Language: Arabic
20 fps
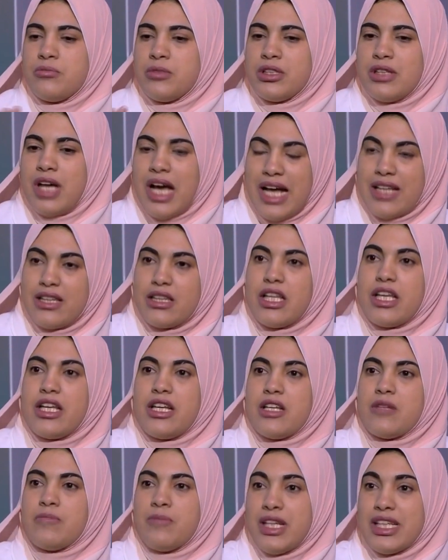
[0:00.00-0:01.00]
حد
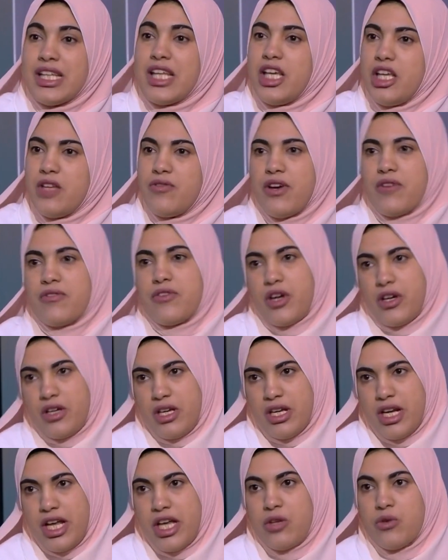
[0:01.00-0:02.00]
اللي محتاجين في
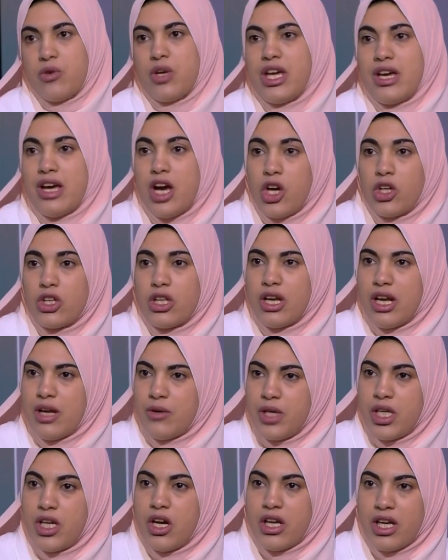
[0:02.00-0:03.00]
افريقيا لان هي اكتر
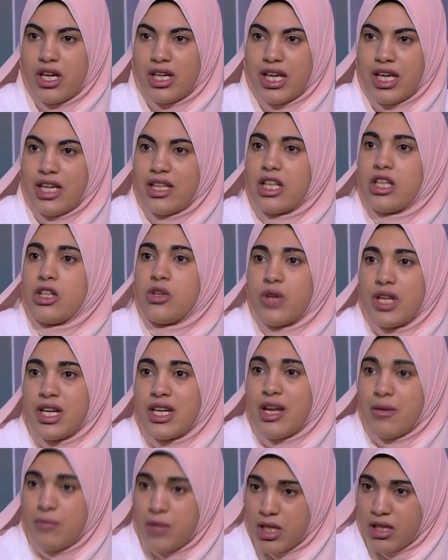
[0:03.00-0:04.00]
قوي رايحه ناحيه الدول
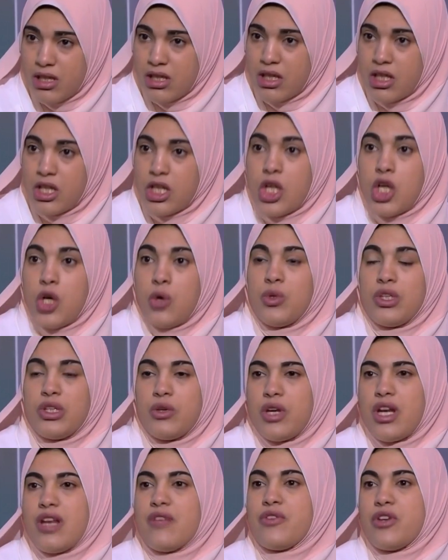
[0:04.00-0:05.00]
الناميه
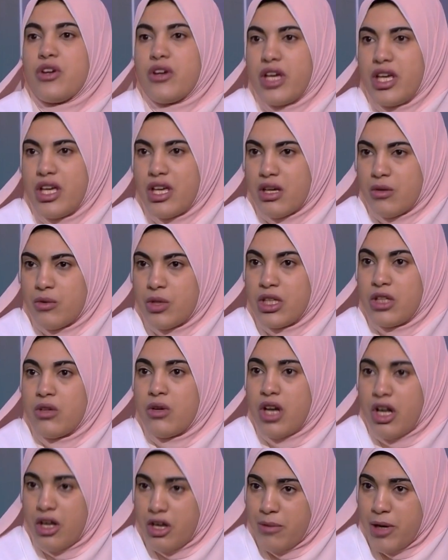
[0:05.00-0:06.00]
والدول الافريقيه والدول
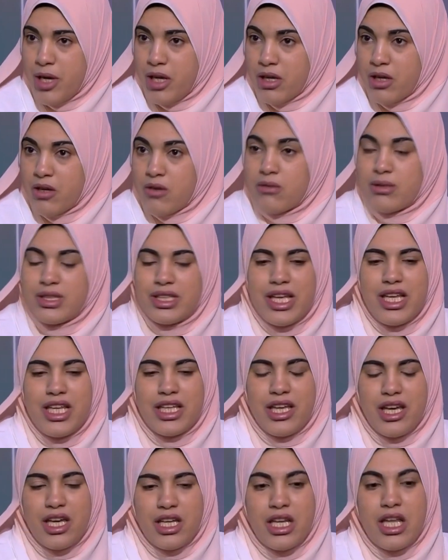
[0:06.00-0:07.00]
العربيه وبالتالي
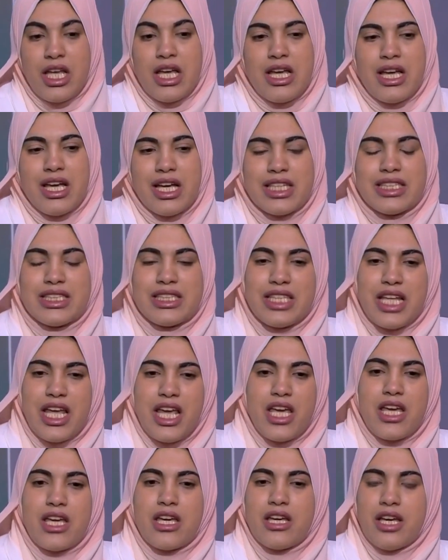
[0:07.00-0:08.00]
كان
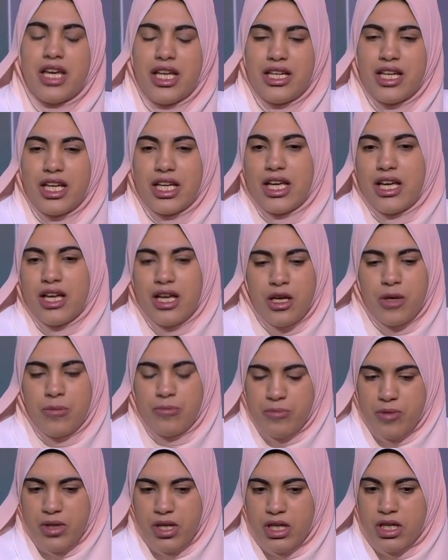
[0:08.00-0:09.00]
ازاي احنا
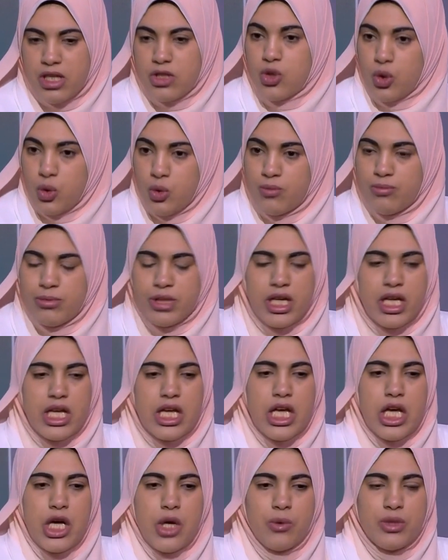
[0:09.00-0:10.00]
كشعوب آه،
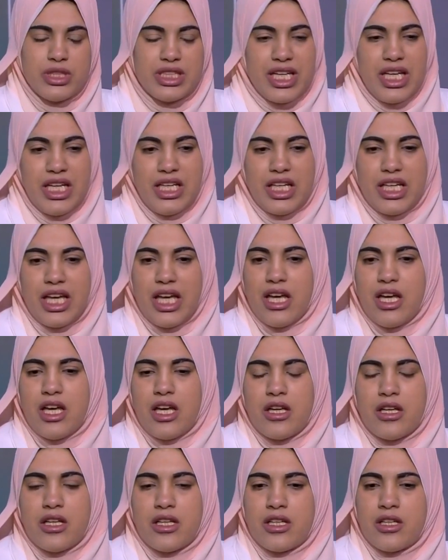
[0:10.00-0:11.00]
وازاي احنا
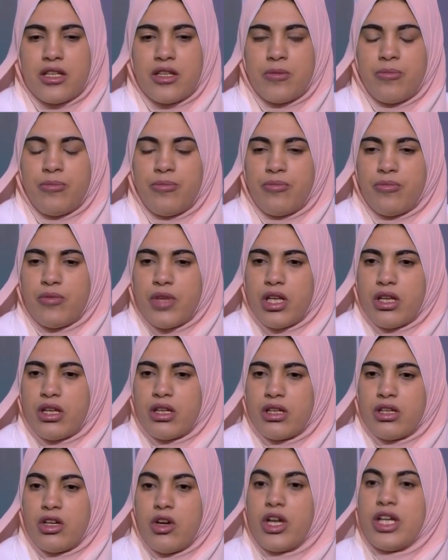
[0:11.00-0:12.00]

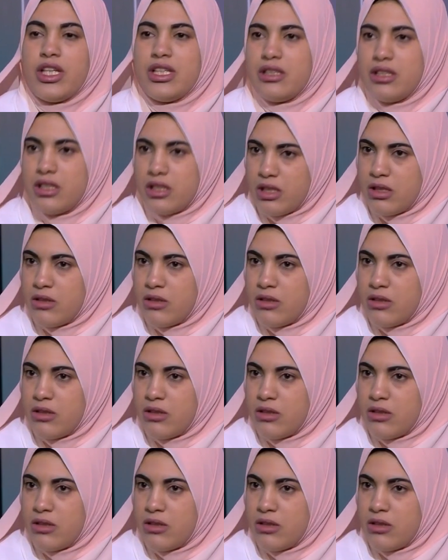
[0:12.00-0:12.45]
كرائد